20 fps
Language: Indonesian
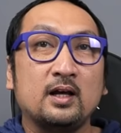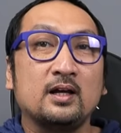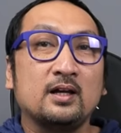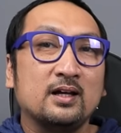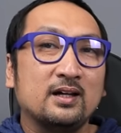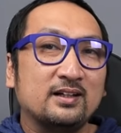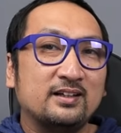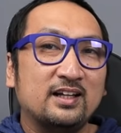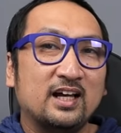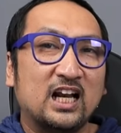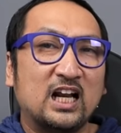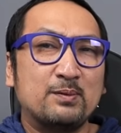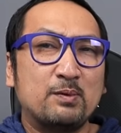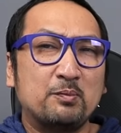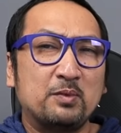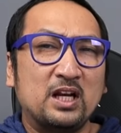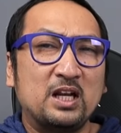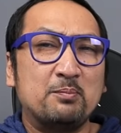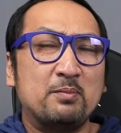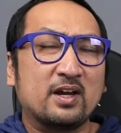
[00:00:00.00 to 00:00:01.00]
Nah, dalam
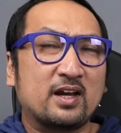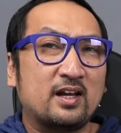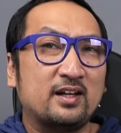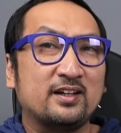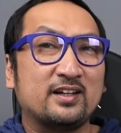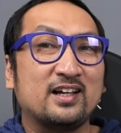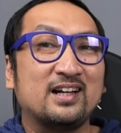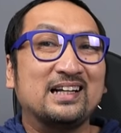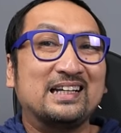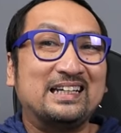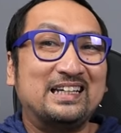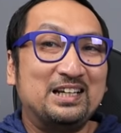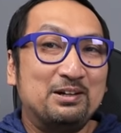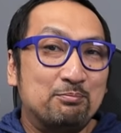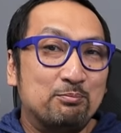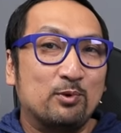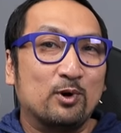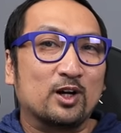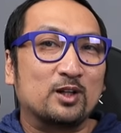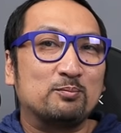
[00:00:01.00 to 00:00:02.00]
memilih mechanical
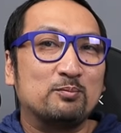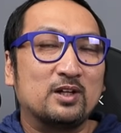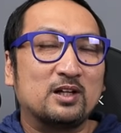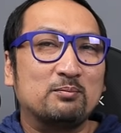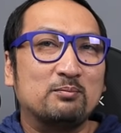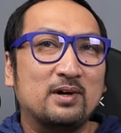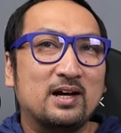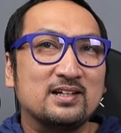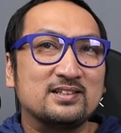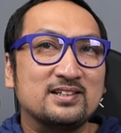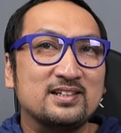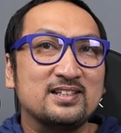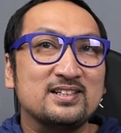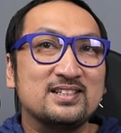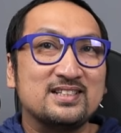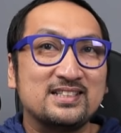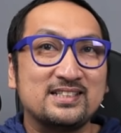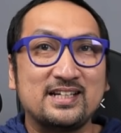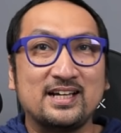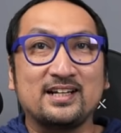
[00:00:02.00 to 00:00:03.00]
keyboard
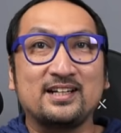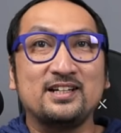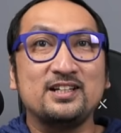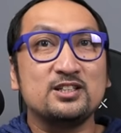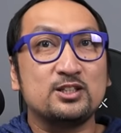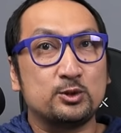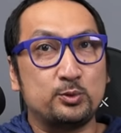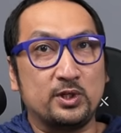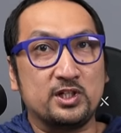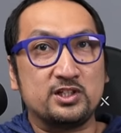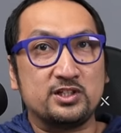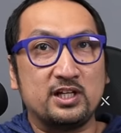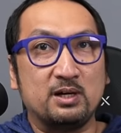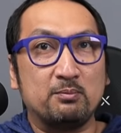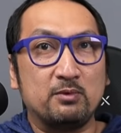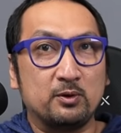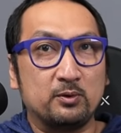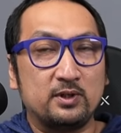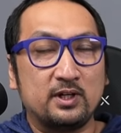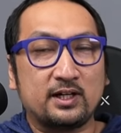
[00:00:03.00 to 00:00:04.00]
berbasis Cherry Switch
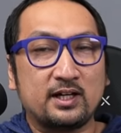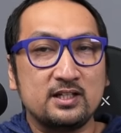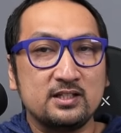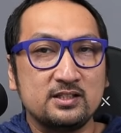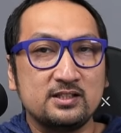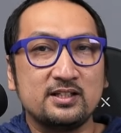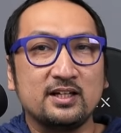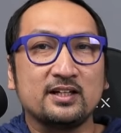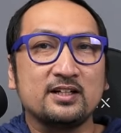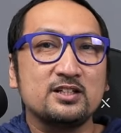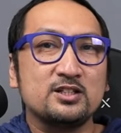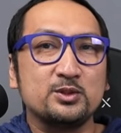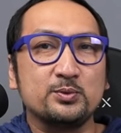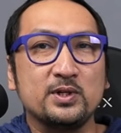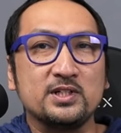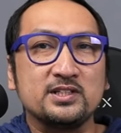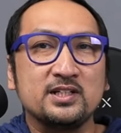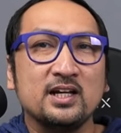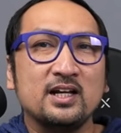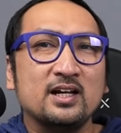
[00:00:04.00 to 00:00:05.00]
yang menggunakan Cherry
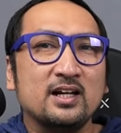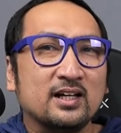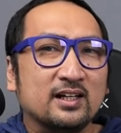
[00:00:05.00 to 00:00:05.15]
Switch,